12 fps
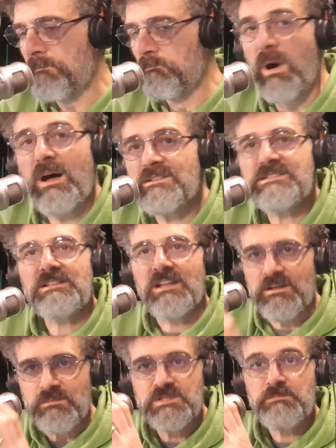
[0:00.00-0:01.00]

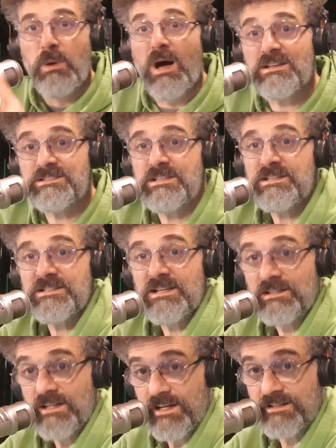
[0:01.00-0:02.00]
Bazılarımız, bazı
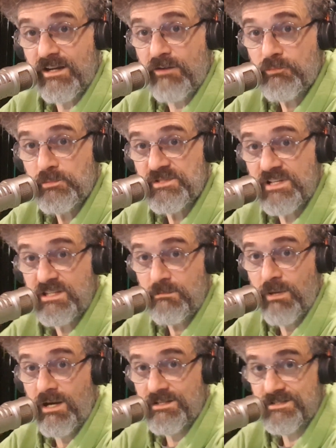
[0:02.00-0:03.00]
insanlar, etrafımızdaki
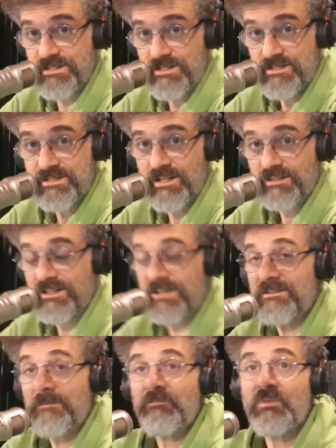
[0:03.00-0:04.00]
bazı insanlar